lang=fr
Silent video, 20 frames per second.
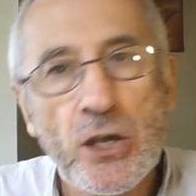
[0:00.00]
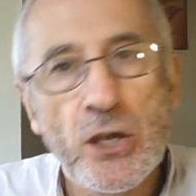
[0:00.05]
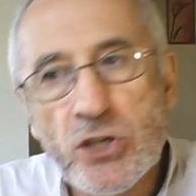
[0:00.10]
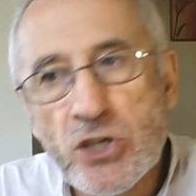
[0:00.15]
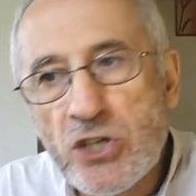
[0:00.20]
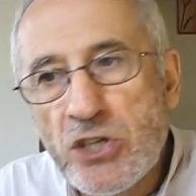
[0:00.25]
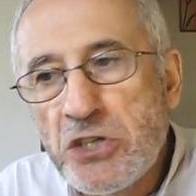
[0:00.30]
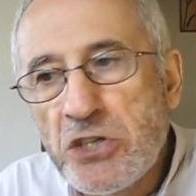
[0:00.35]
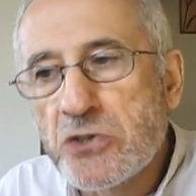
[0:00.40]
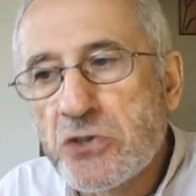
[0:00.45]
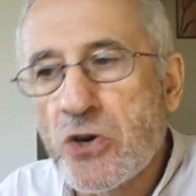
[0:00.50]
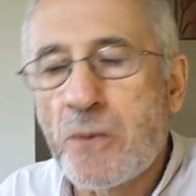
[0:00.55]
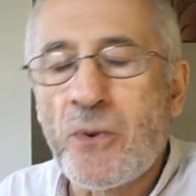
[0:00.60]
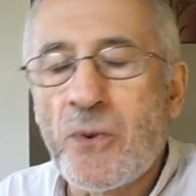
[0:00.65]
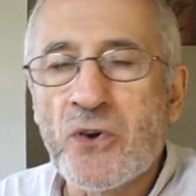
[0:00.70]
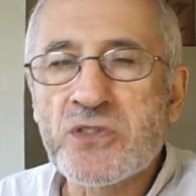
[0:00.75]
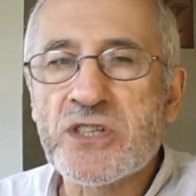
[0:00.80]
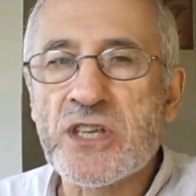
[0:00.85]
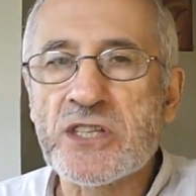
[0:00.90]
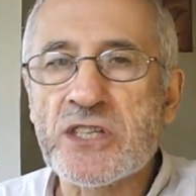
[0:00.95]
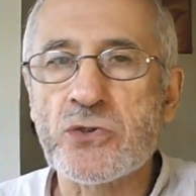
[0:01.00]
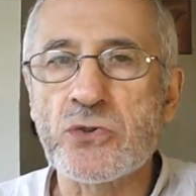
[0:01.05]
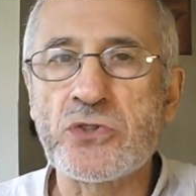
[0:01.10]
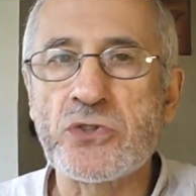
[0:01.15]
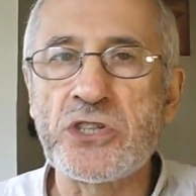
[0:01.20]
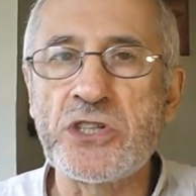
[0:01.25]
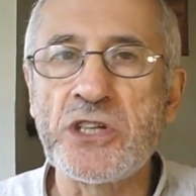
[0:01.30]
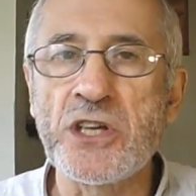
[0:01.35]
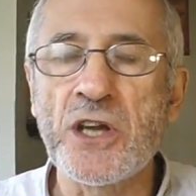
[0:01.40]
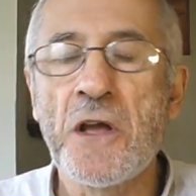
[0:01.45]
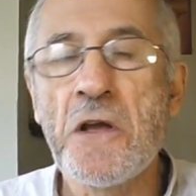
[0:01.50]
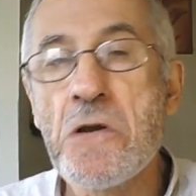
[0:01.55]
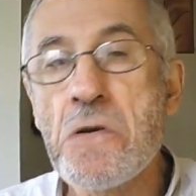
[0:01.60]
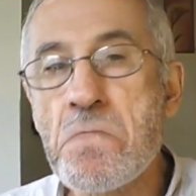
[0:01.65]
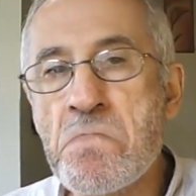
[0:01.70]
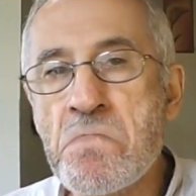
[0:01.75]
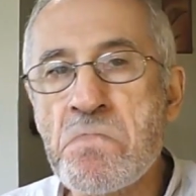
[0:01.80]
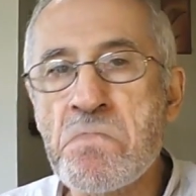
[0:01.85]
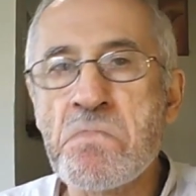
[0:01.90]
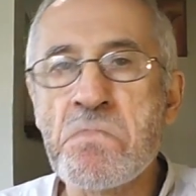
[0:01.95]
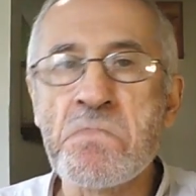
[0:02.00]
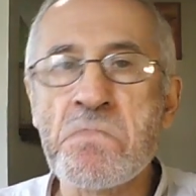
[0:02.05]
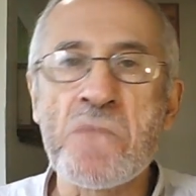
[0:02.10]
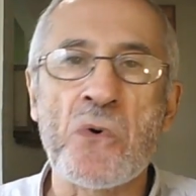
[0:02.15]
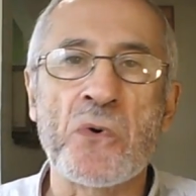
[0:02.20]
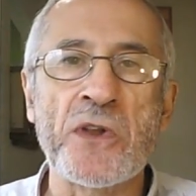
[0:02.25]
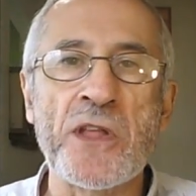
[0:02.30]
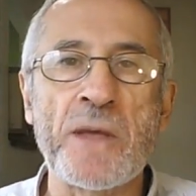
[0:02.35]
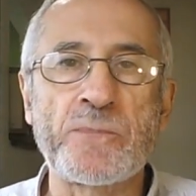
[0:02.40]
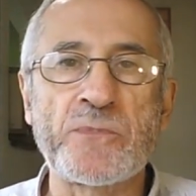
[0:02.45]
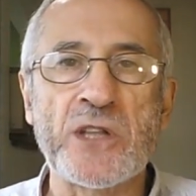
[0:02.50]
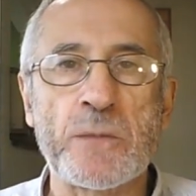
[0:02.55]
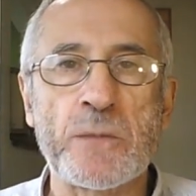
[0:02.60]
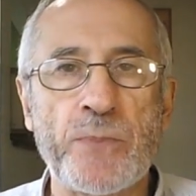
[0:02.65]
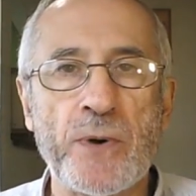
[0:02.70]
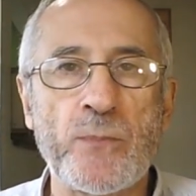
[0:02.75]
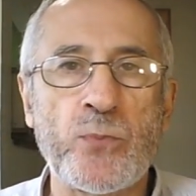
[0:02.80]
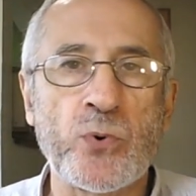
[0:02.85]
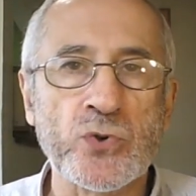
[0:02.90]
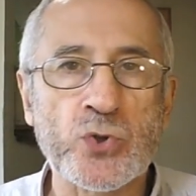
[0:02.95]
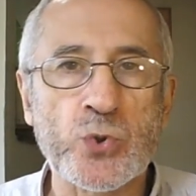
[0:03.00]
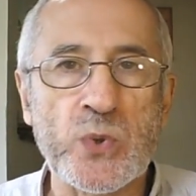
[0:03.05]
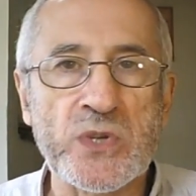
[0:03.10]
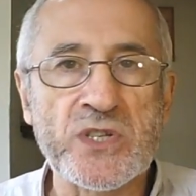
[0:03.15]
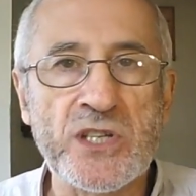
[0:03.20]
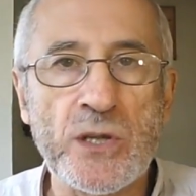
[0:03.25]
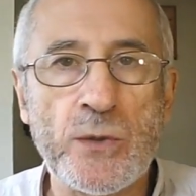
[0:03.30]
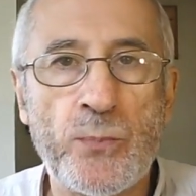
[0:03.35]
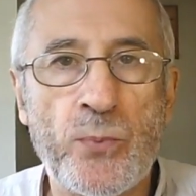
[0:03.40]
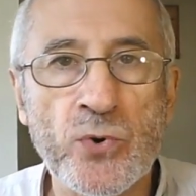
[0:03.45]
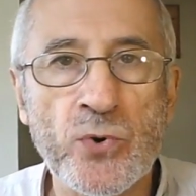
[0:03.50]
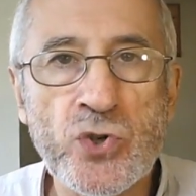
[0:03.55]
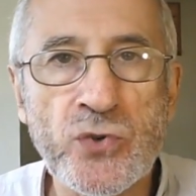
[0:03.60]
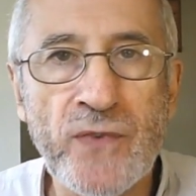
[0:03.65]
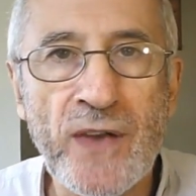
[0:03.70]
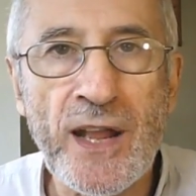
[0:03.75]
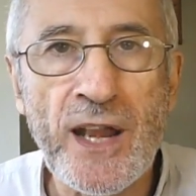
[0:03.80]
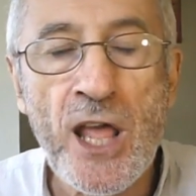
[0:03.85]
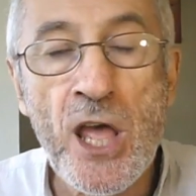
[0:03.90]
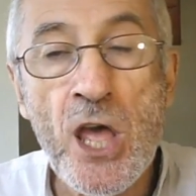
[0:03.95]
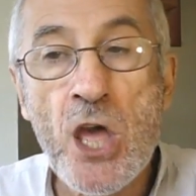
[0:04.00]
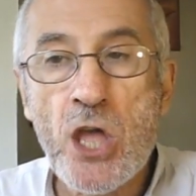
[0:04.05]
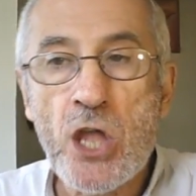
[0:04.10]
qui commence à se dire hmm, on n'a peut-être pas bon choisi le bon cheval.